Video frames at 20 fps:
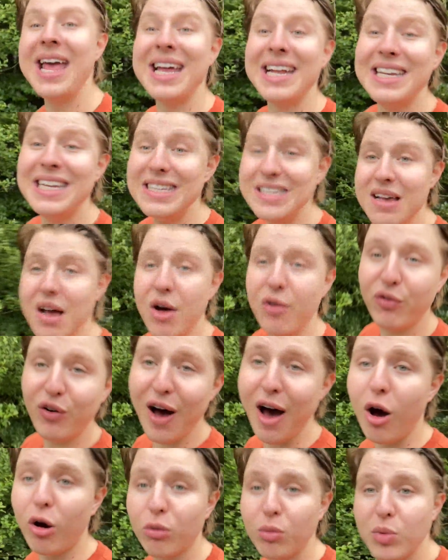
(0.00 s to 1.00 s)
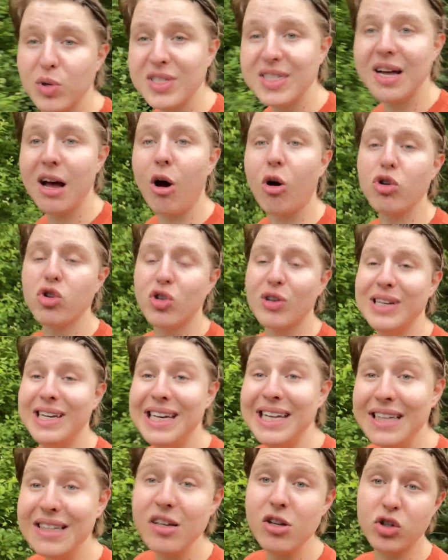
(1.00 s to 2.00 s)
Diese Erfahrung musste auch schon
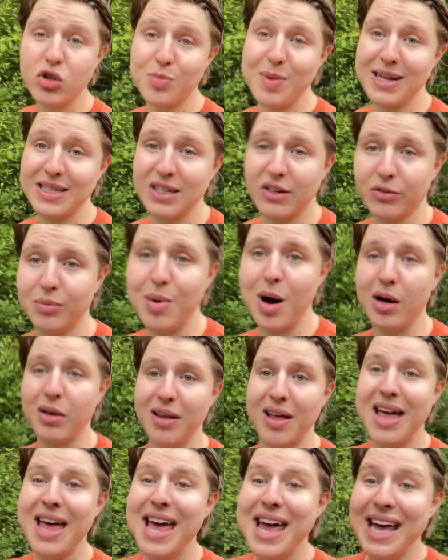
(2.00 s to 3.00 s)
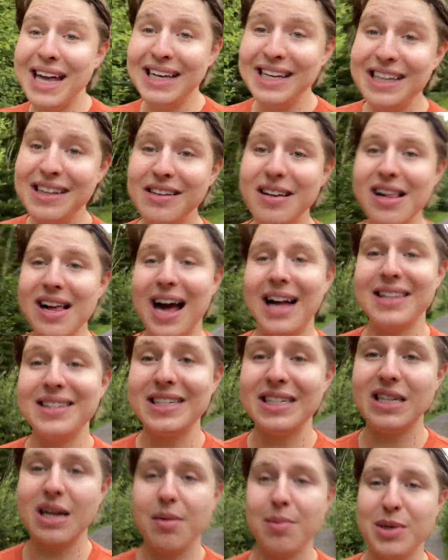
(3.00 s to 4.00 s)
Lidl schmerzhaft machen. Lidl hat
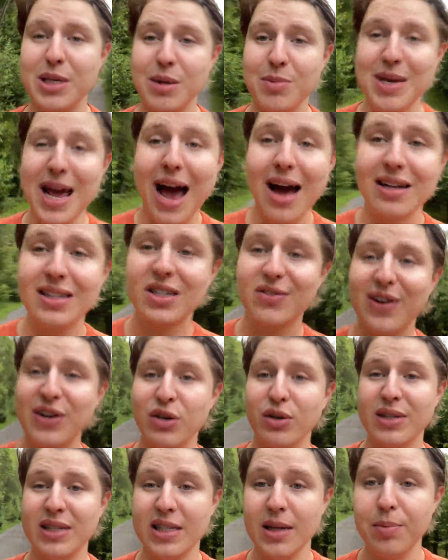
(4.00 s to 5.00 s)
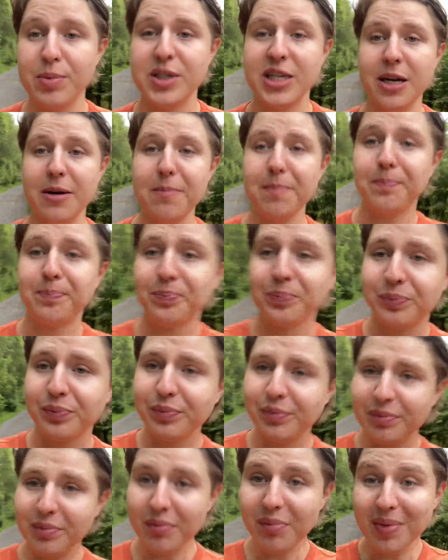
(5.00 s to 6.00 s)
sich nämlich im Jahre 2017
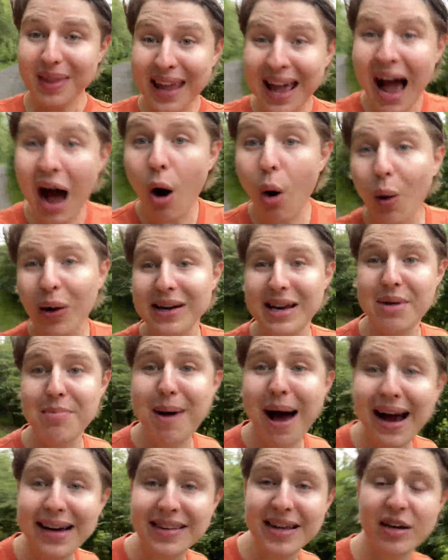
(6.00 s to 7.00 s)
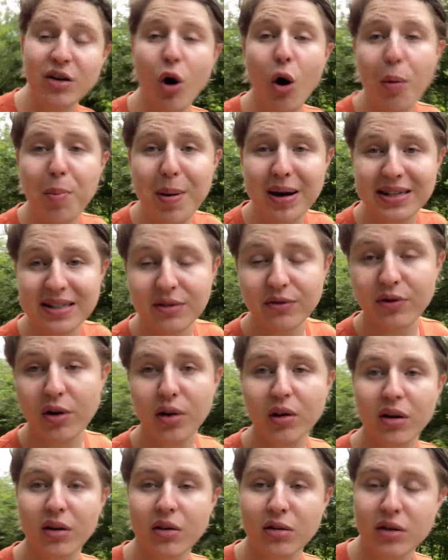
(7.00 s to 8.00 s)
auch in den Markt der Kochboxen
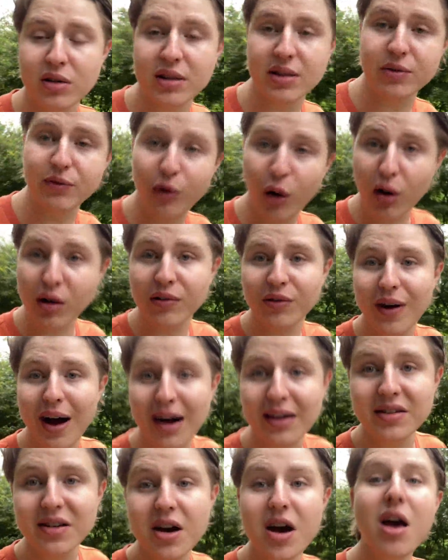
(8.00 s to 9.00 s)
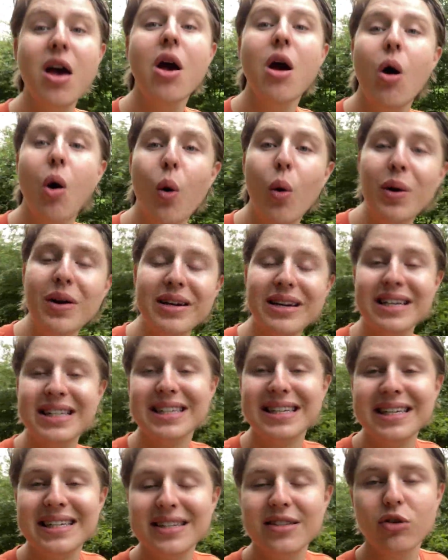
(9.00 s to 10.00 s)
äh, vorgewagt und es
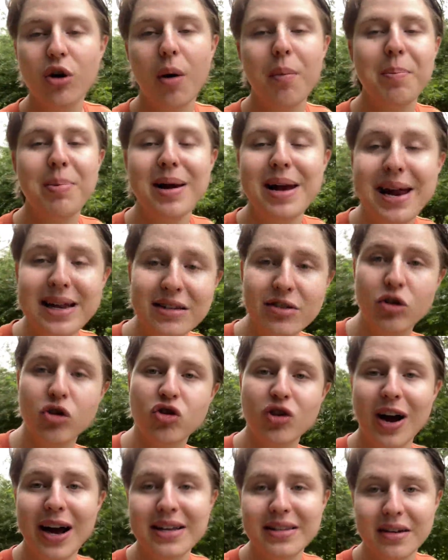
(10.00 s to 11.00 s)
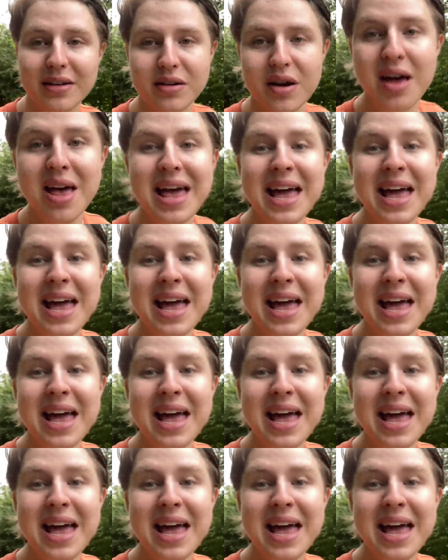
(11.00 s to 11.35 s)
ist komplett gescheitert.